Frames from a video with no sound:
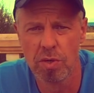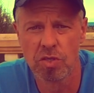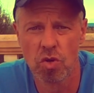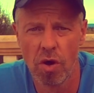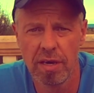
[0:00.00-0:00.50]

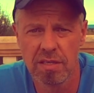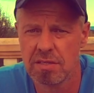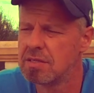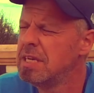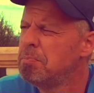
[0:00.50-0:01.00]
überzeugt, dass
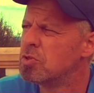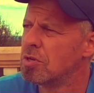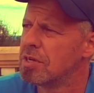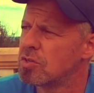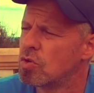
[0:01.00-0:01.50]
es nicht
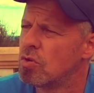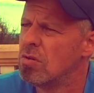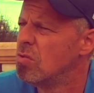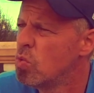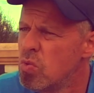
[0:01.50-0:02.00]
besonders
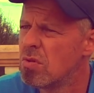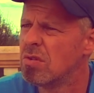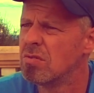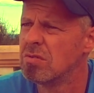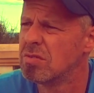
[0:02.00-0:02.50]
klug
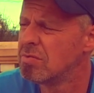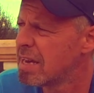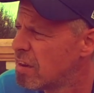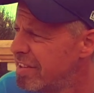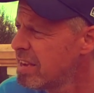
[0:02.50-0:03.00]
und, und, und
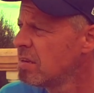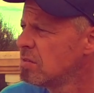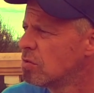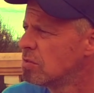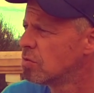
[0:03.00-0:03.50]

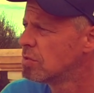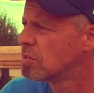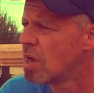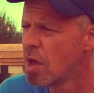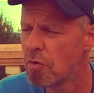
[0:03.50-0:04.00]
erquickend und,
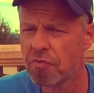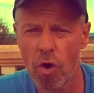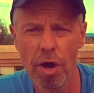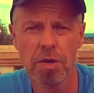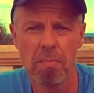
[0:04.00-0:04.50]
und
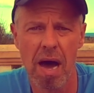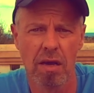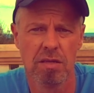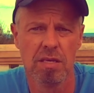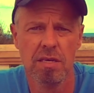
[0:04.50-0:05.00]

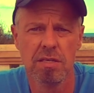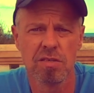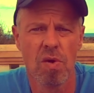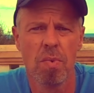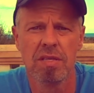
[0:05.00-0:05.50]
freudemachend
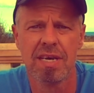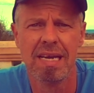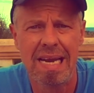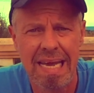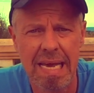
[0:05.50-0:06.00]
ist, wenn man
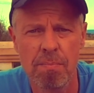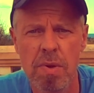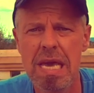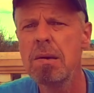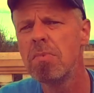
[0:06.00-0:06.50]
sein Leben
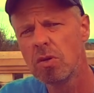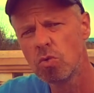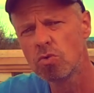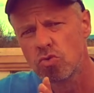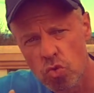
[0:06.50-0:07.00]
immer
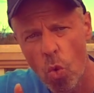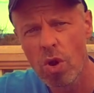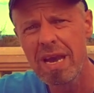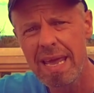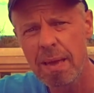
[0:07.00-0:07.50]
nur so
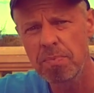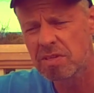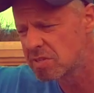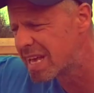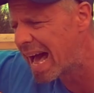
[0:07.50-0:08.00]
lebt,
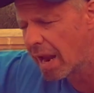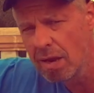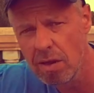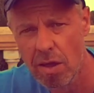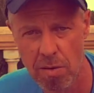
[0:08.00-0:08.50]
dass es
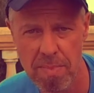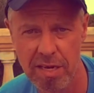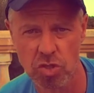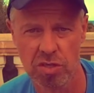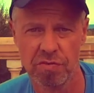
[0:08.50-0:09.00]
anderen
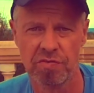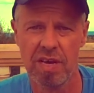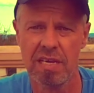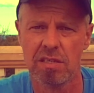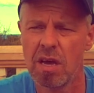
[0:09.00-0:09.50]
Menschen
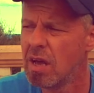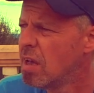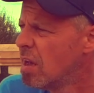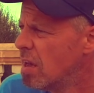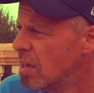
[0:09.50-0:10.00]
gefällt.
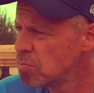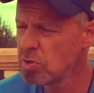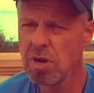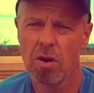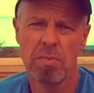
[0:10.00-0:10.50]
Ja, das
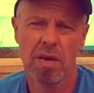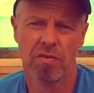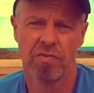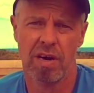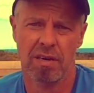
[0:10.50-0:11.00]
muss ja auch mir
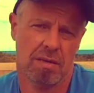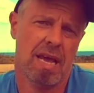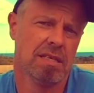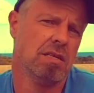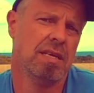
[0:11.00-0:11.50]
gefallen. In
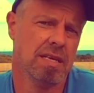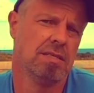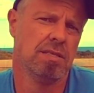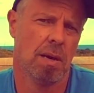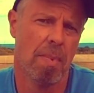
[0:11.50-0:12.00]
erster Linie ist
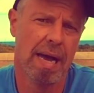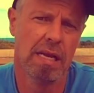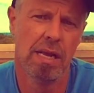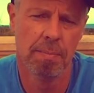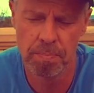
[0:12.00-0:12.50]
es ja
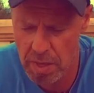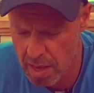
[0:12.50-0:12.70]
mein Leben.